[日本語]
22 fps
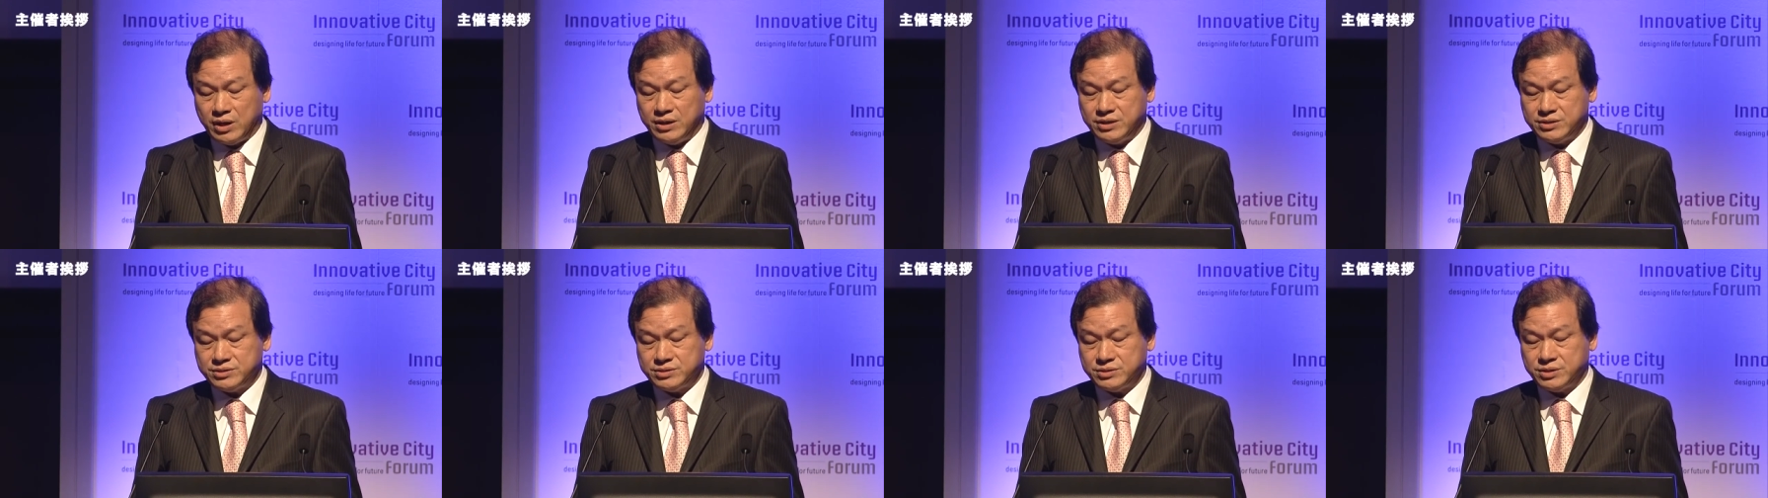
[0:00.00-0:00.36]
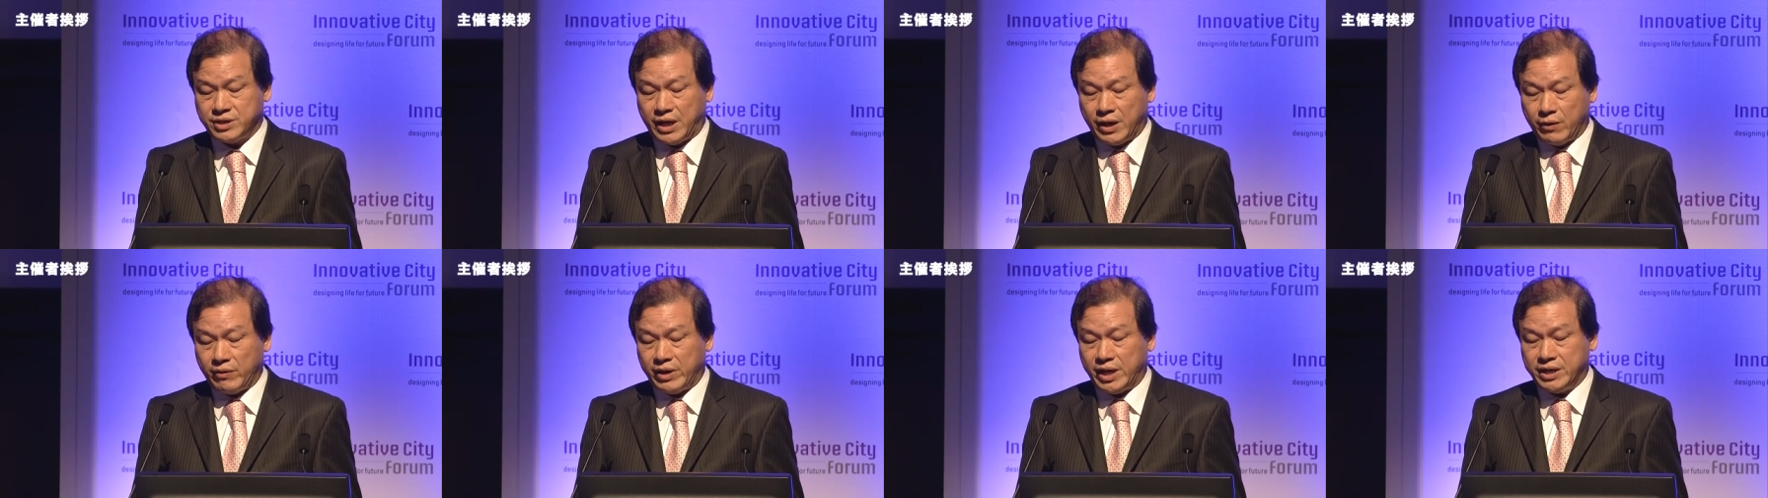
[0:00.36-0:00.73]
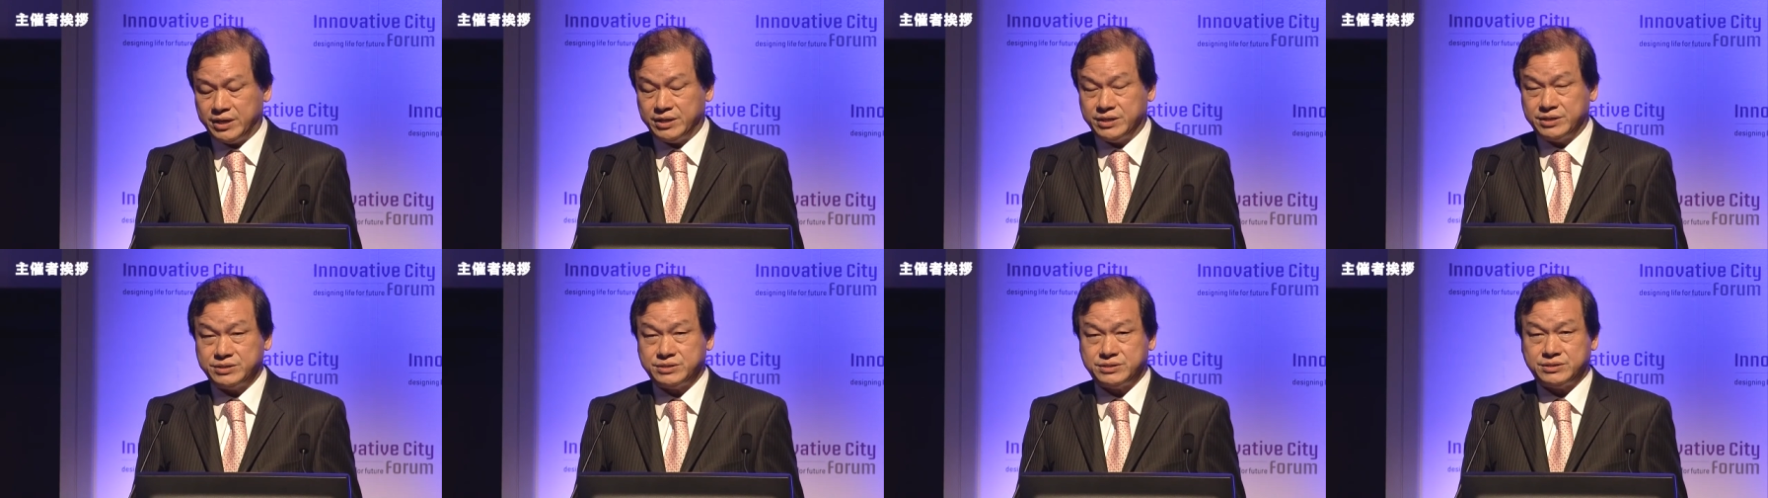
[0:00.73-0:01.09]
また
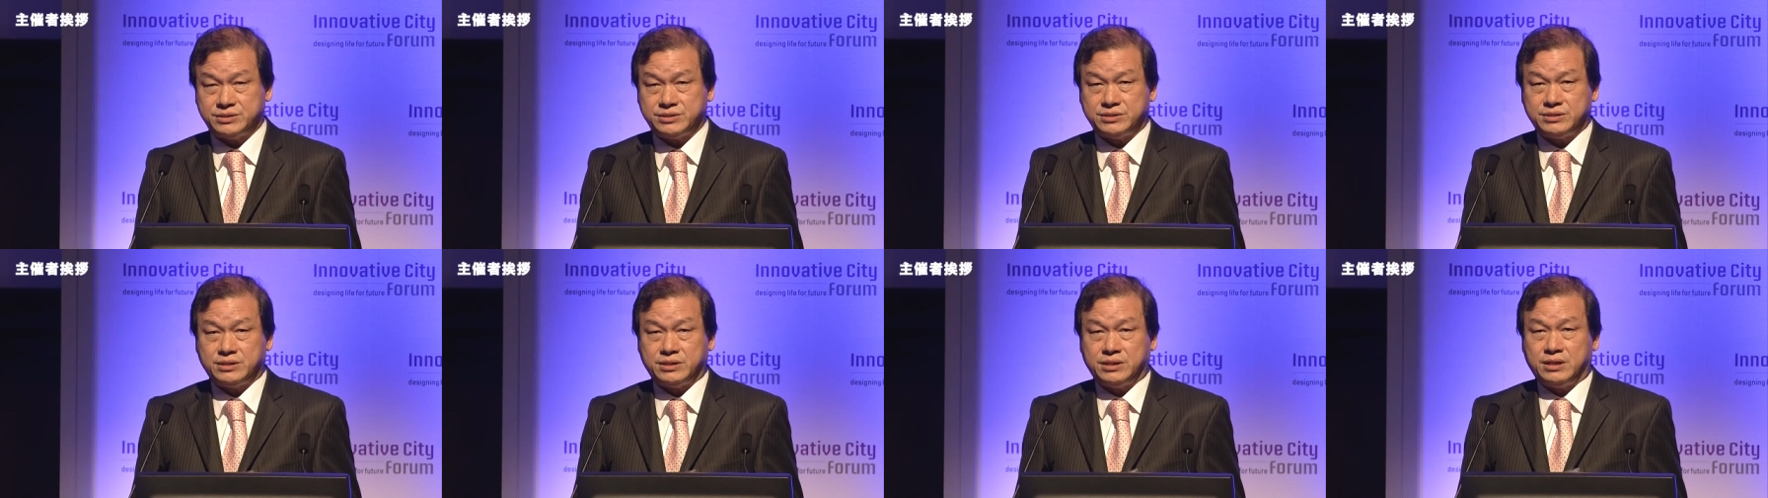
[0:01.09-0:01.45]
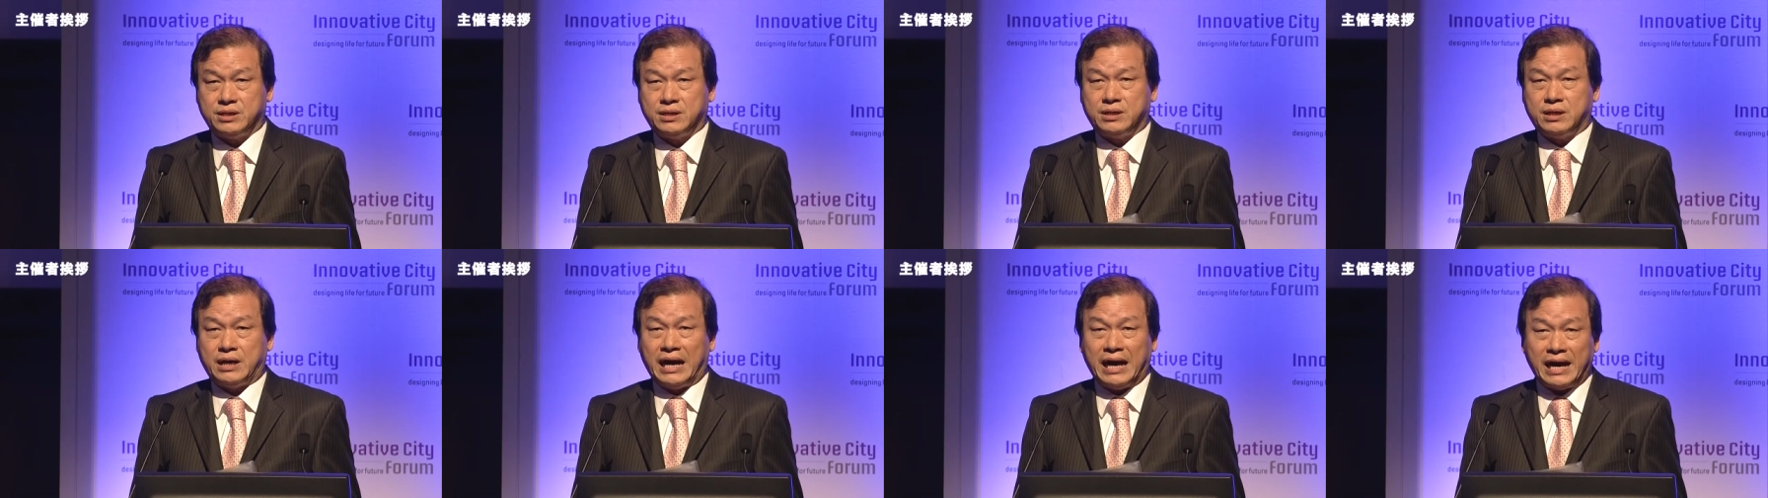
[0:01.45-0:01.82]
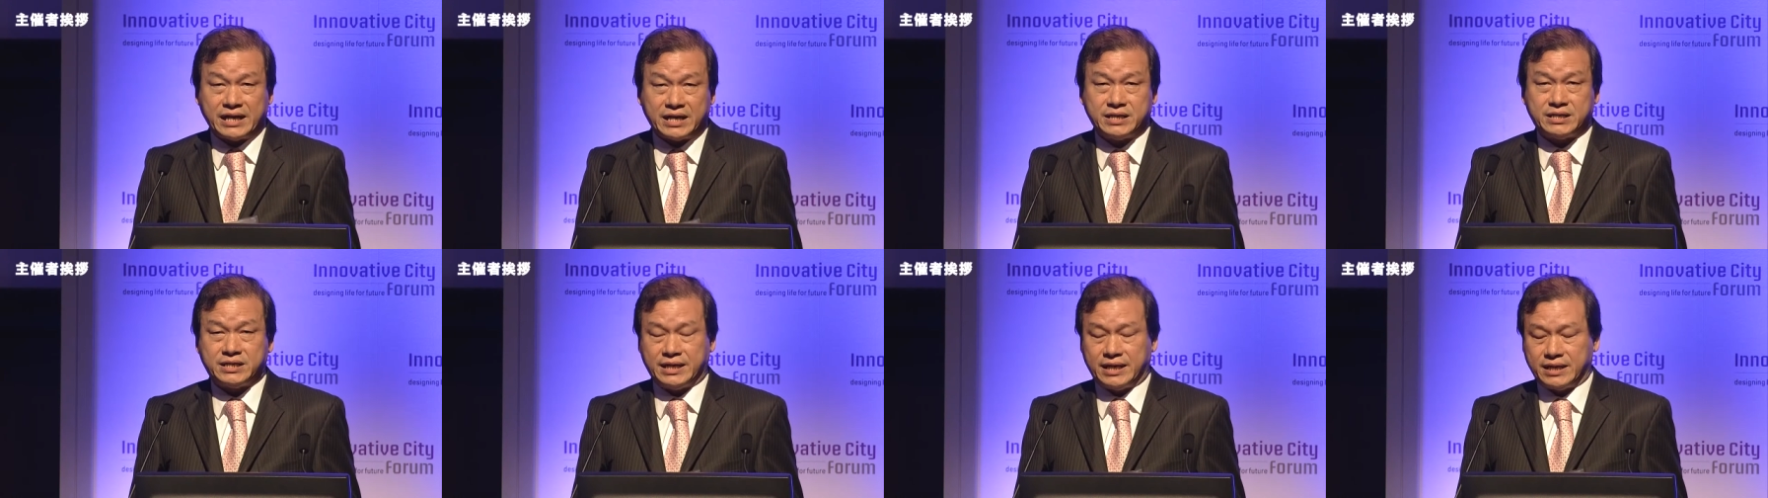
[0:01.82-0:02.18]
アブダビ兵の新しい
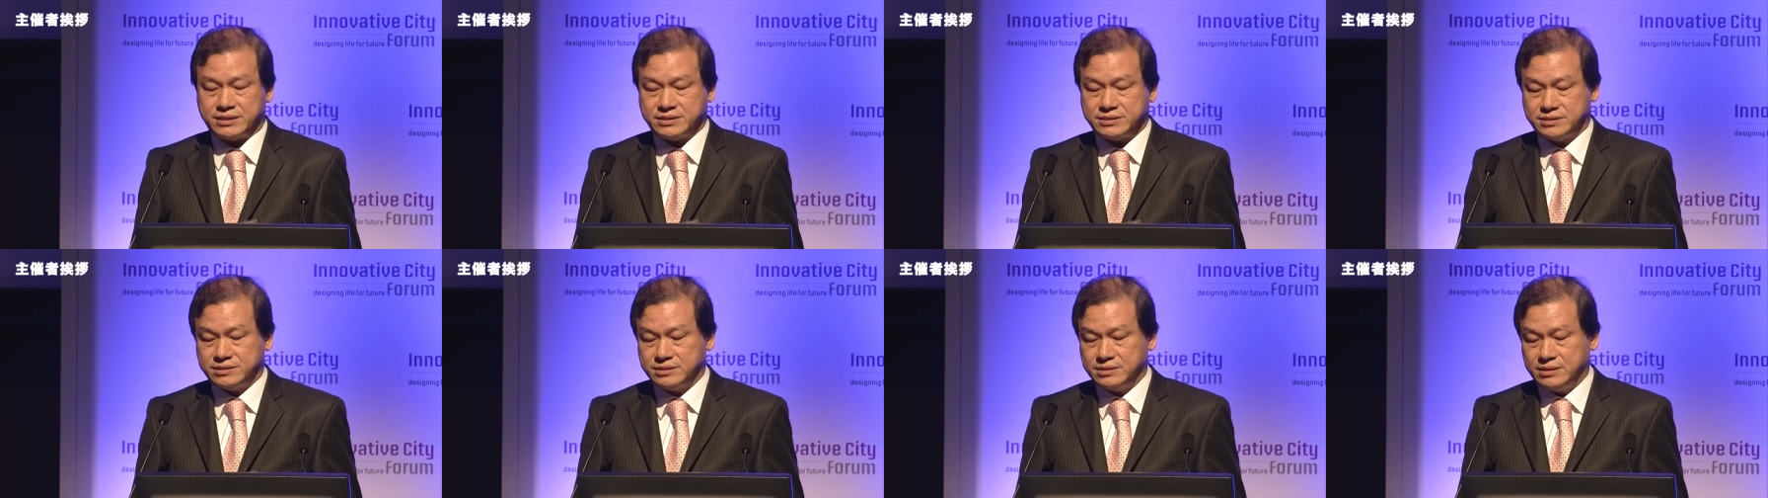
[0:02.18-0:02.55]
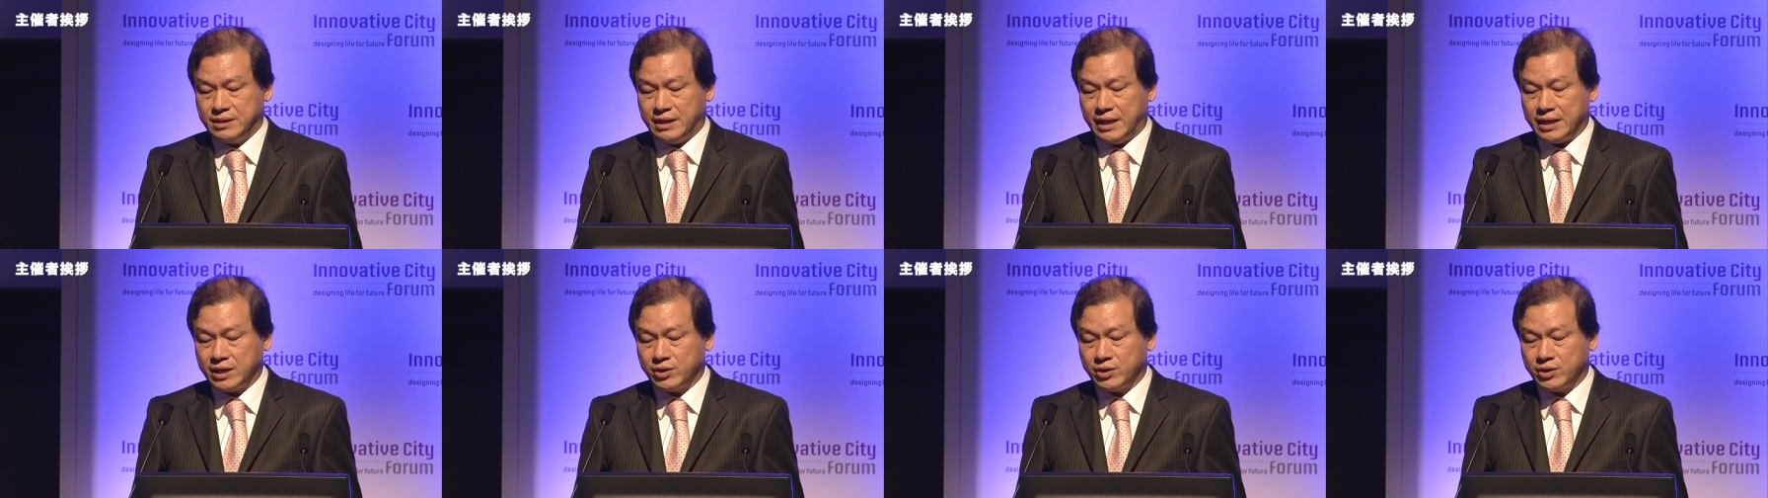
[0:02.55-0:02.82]
グッゲンハイム